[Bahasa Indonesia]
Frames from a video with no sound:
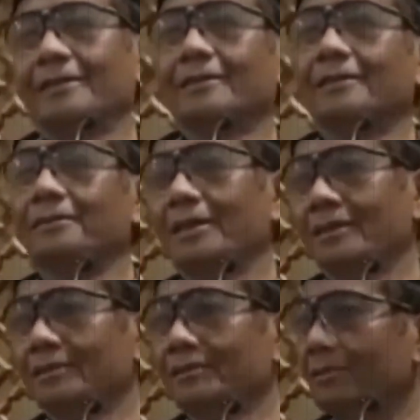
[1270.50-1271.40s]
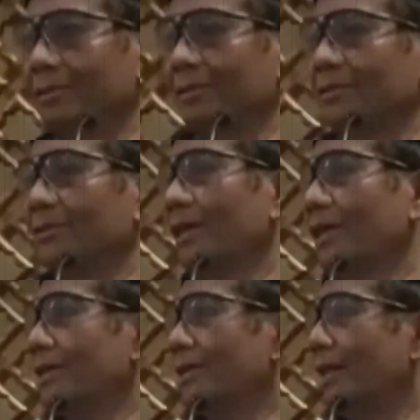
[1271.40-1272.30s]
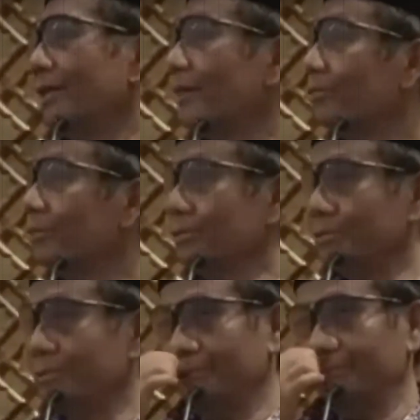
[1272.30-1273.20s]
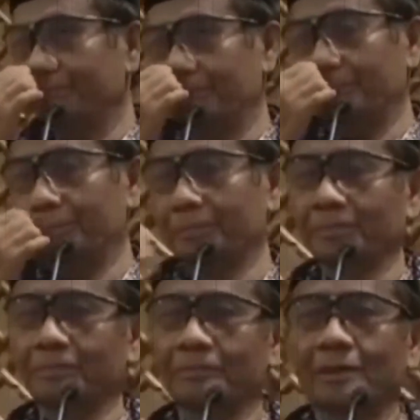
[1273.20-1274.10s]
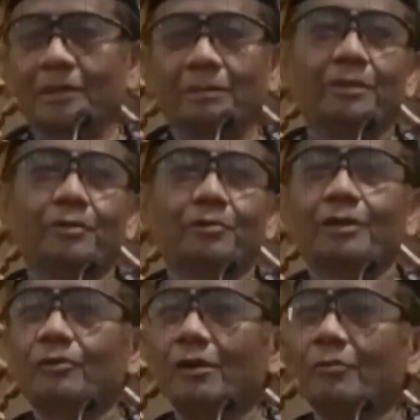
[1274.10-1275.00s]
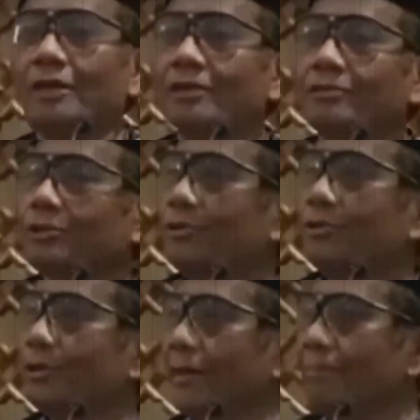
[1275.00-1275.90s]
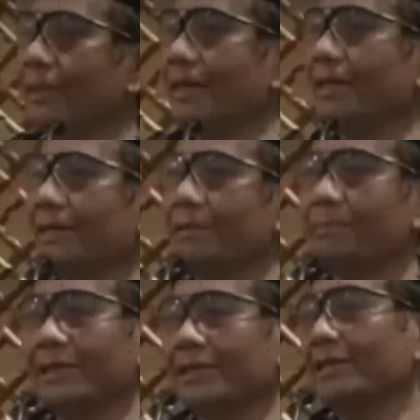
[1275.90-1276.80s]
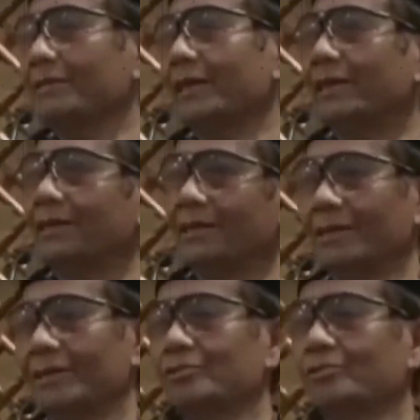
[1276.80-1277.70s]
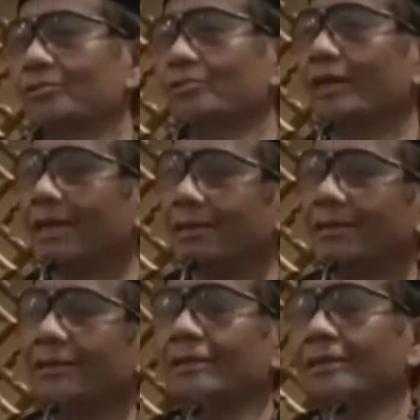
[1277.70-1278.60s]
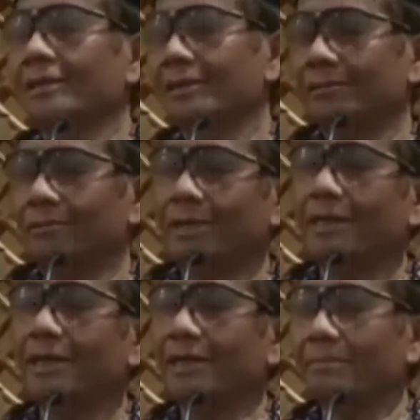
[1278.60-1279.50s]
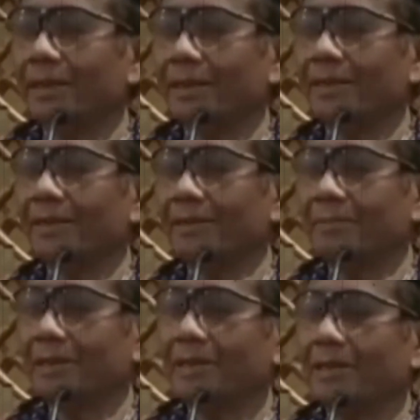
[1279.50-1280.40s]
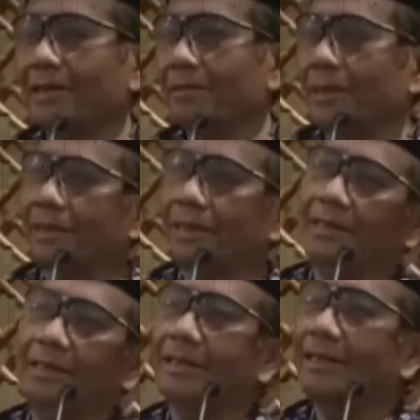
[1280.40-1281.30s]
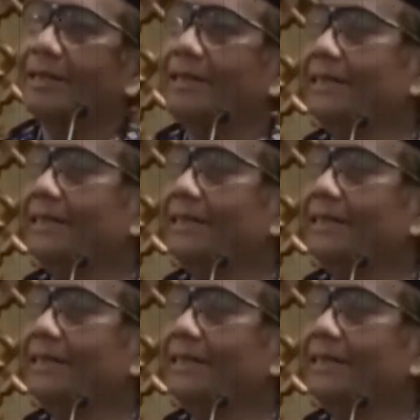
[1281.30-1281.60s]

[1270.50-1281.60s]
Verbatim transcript: saya bilang, itu ada kejadian lucu tuh. Menurut Undang-Undang Susduk MPR, DPR, dan DPRD, susunan kedudukan MPR, DPR, dan DPRD. Di